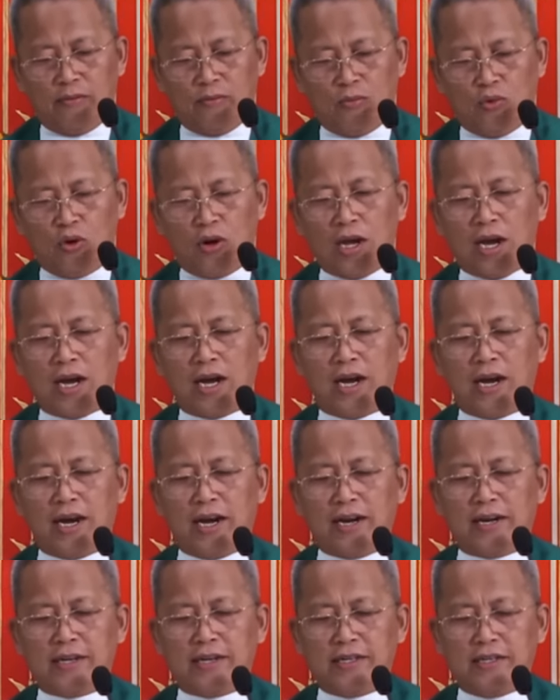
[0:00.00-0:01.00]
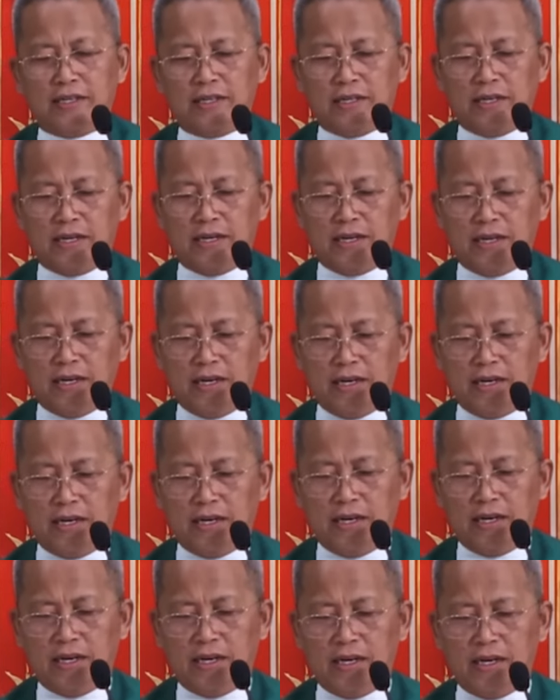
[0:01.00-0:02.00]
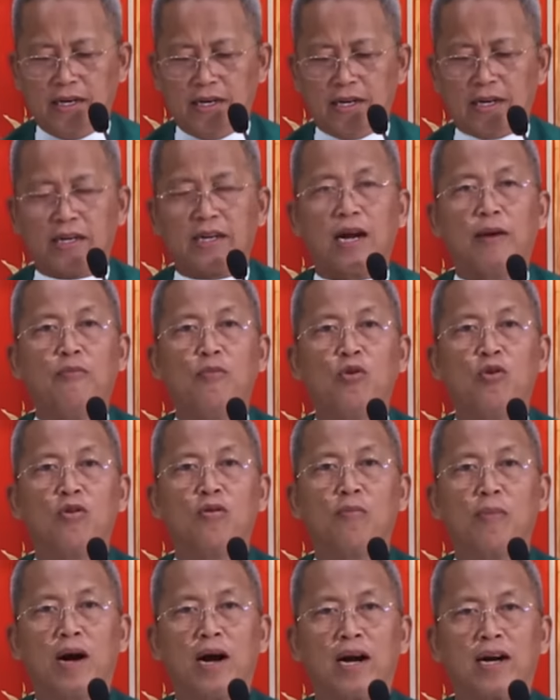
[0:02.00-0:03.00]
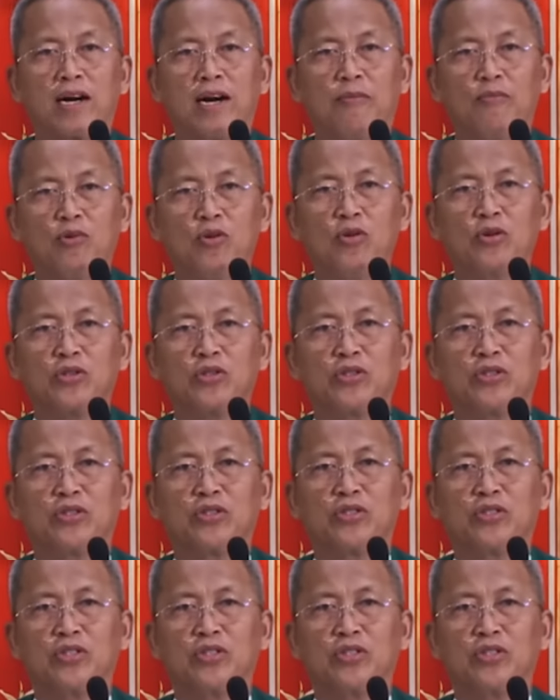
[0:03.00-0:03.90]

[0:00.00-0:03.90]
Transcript: bulahan kamong mga kabos